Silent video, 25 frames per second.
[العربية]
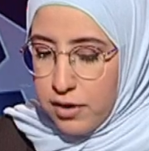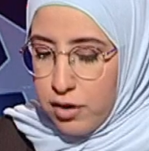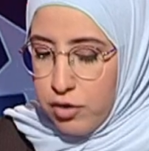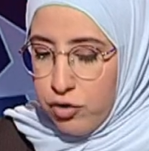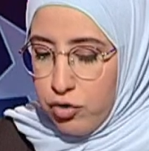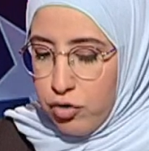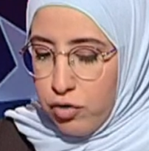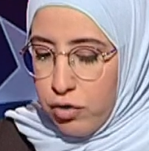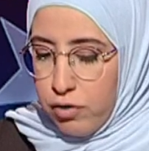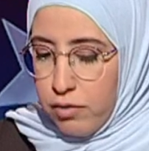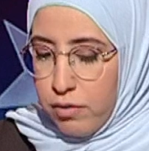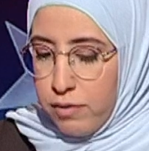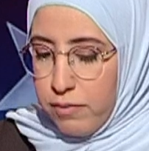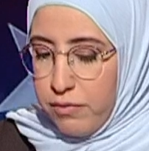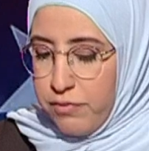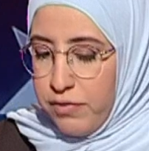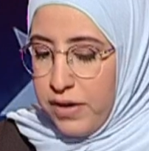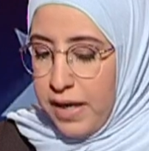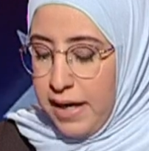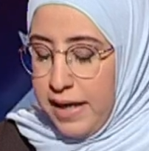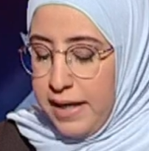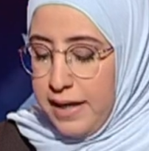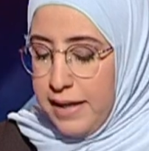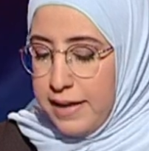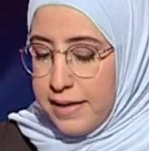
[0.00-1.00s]
انه
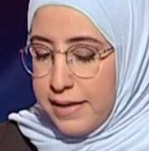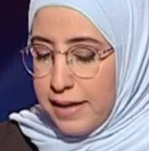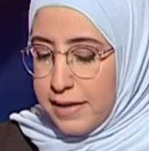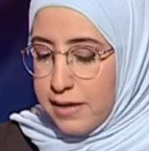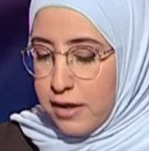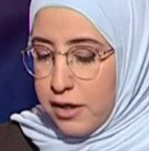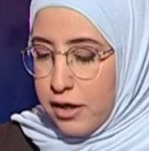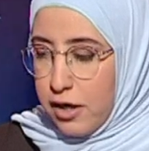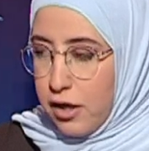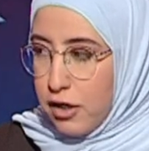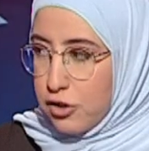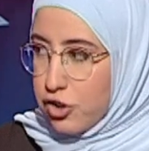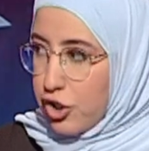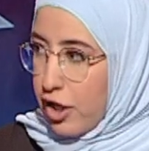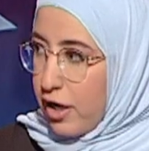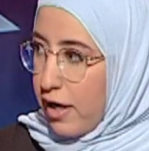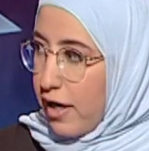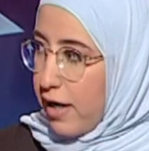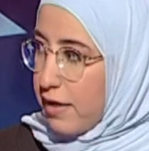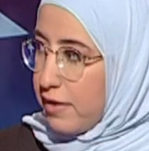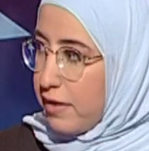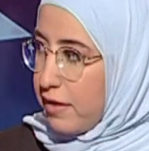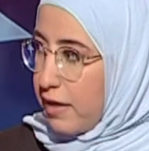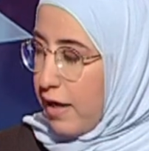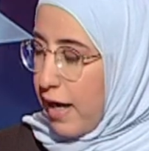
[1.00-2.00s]
في حين تتراجع
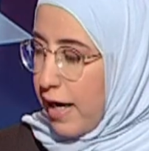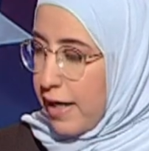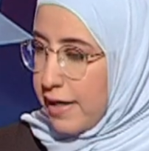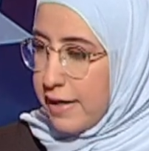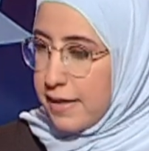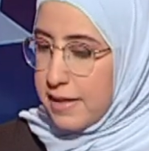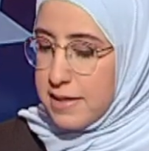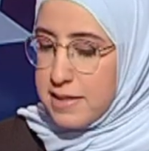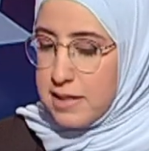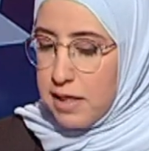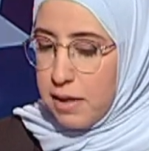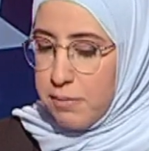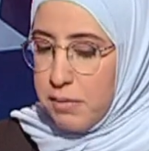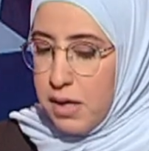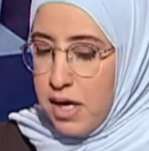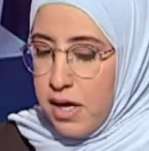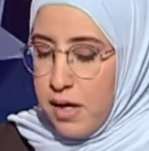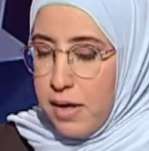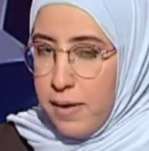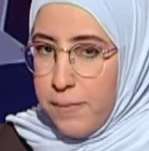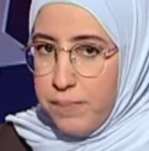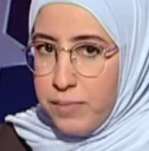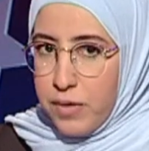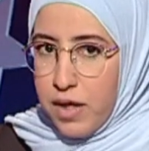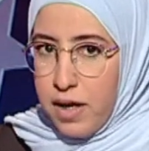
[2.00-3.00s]
هذه النسب
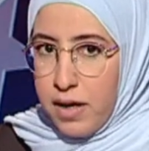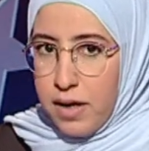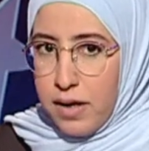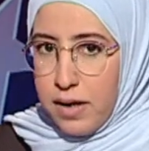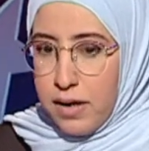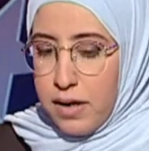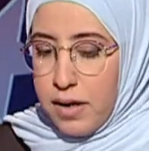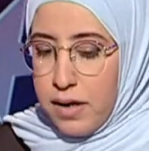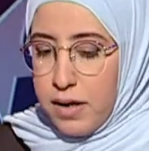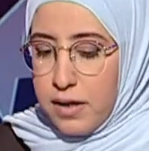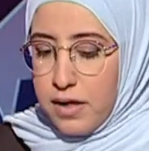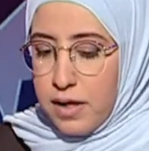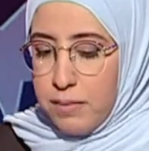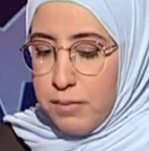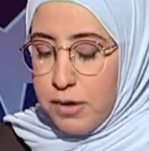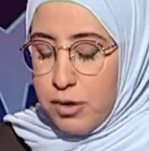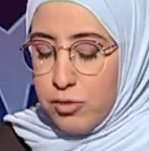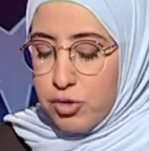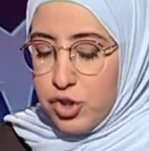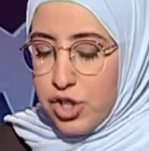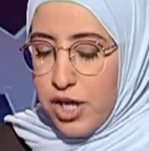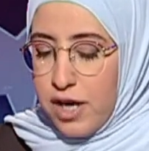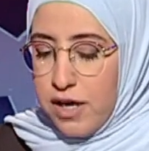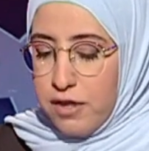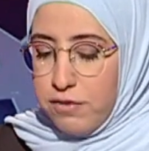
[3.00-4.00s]
آه، آه، كما
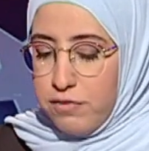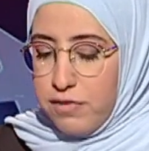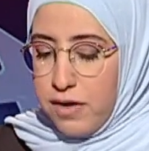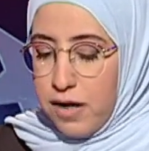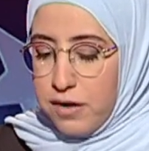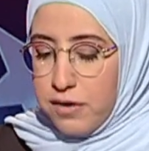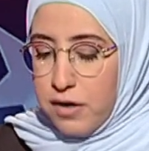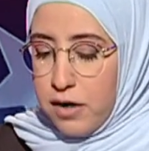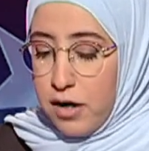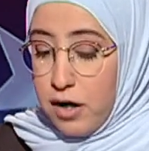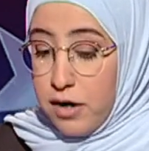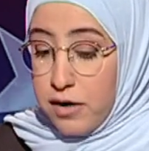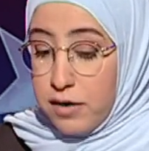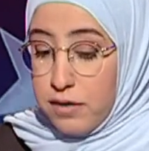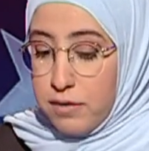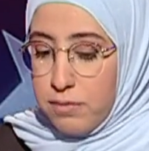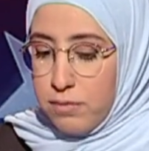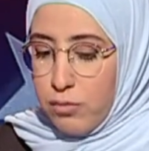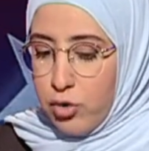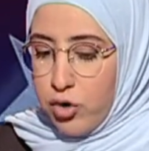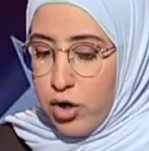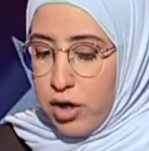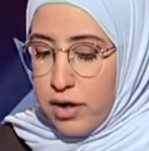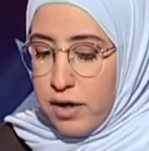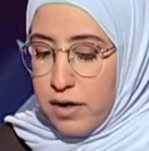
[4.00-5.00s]
نشاهد في هذا العرض
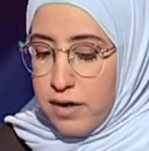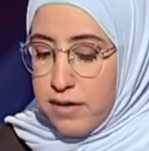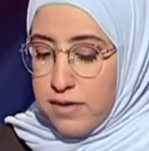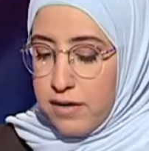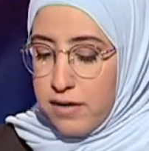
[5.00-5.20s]
مقارنة